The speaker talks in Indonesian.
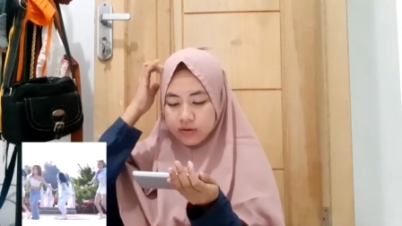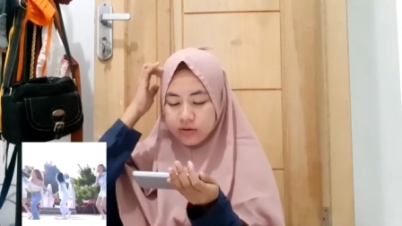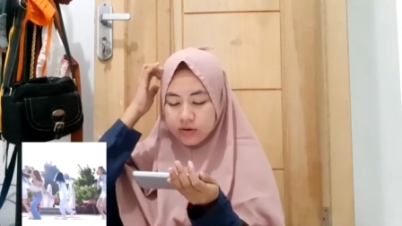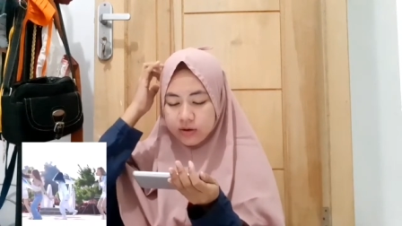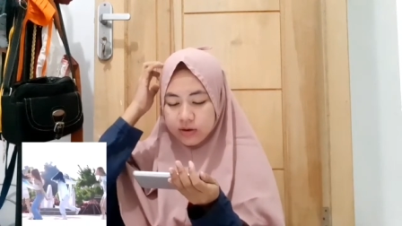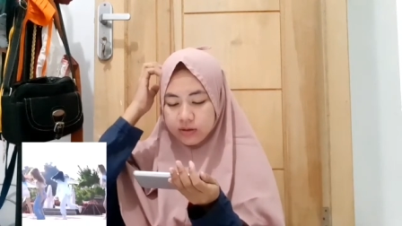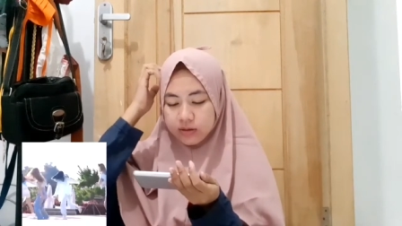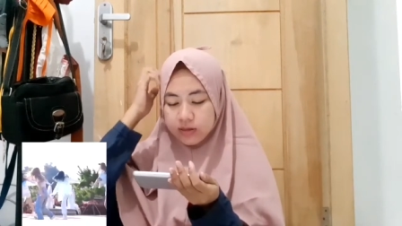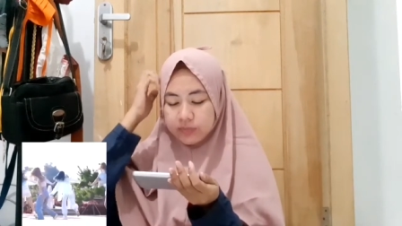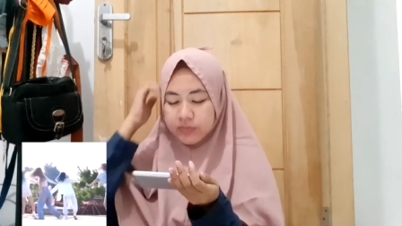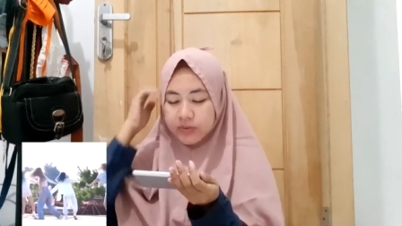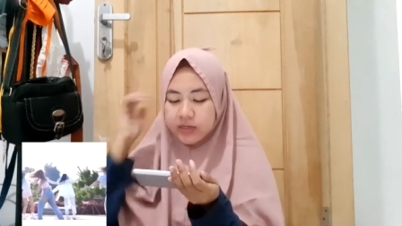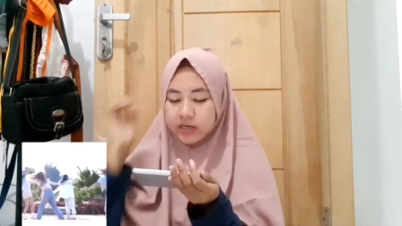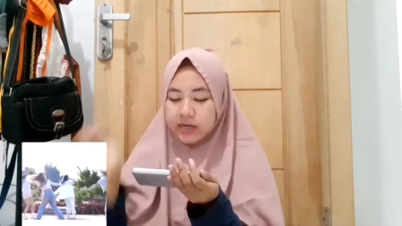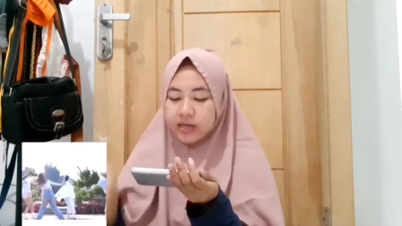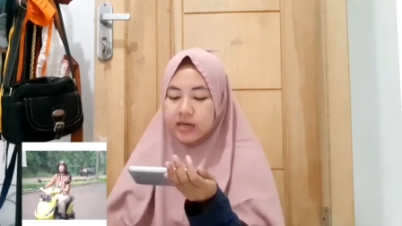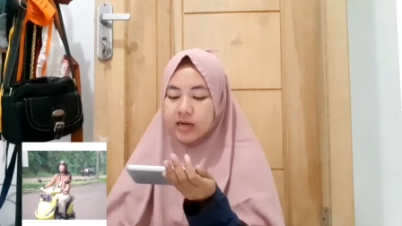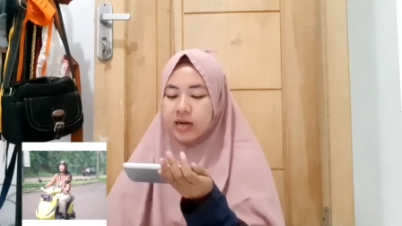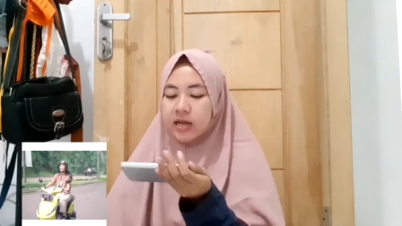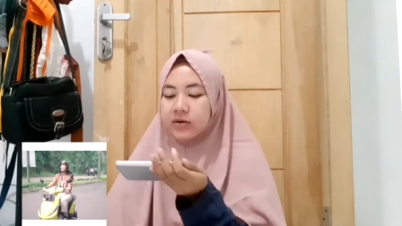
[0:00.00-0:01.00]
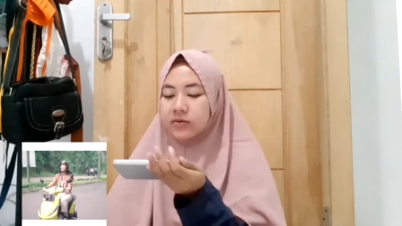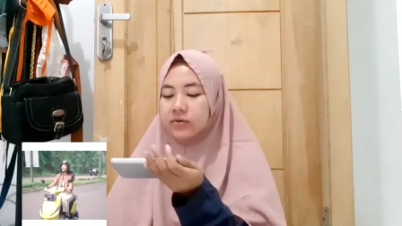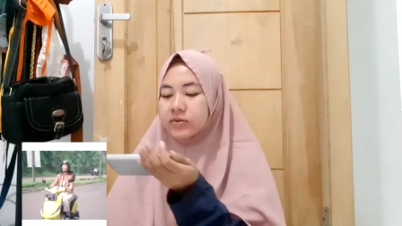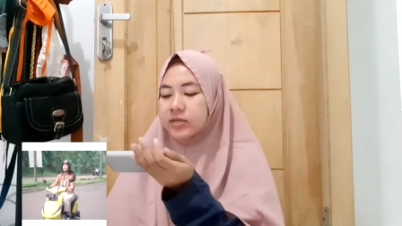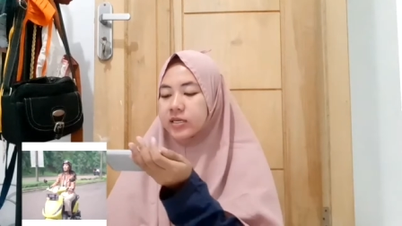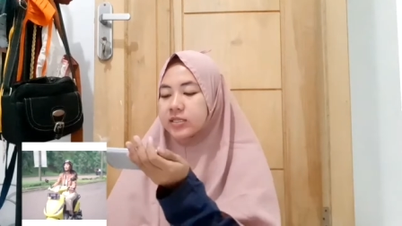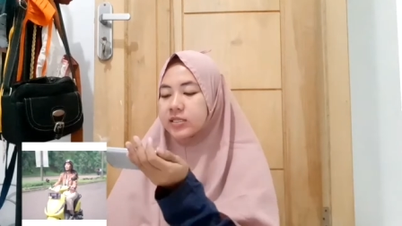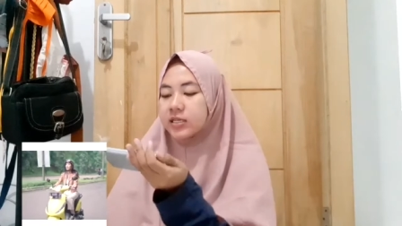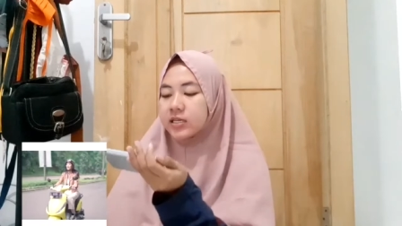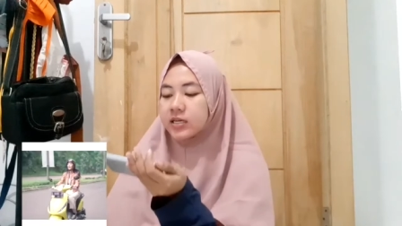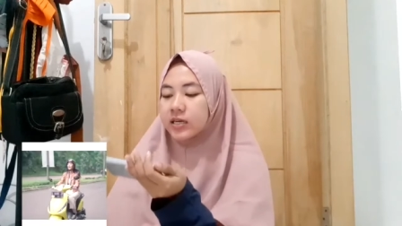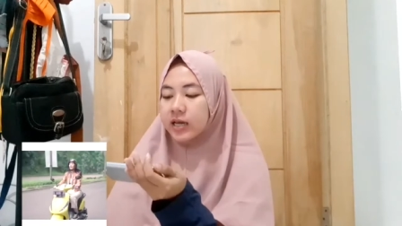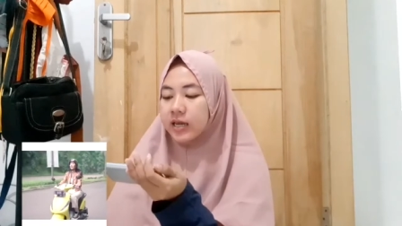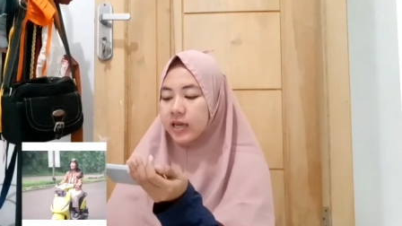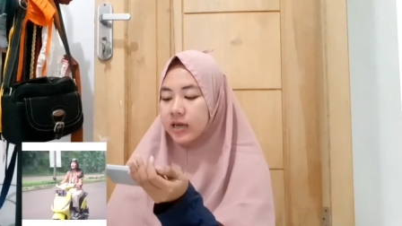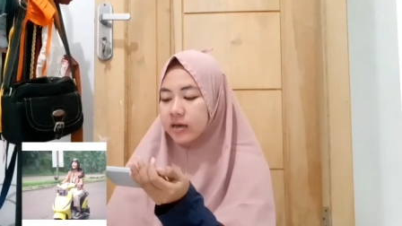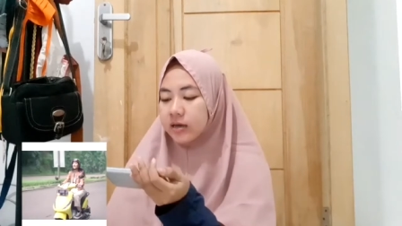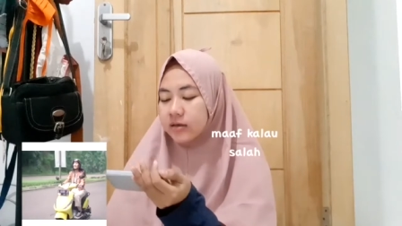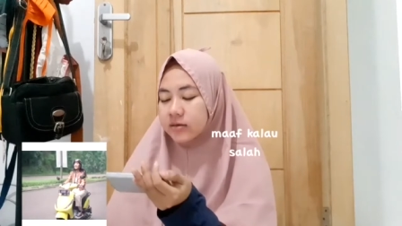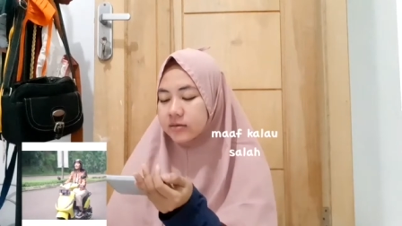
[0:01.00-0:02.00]
kok tapi kayak lagu Jessica
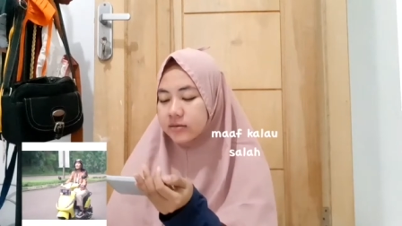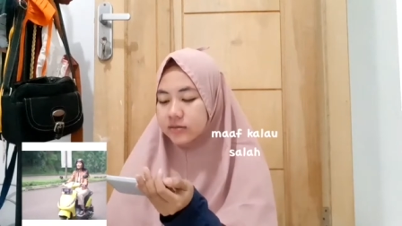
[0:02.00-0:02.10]
ya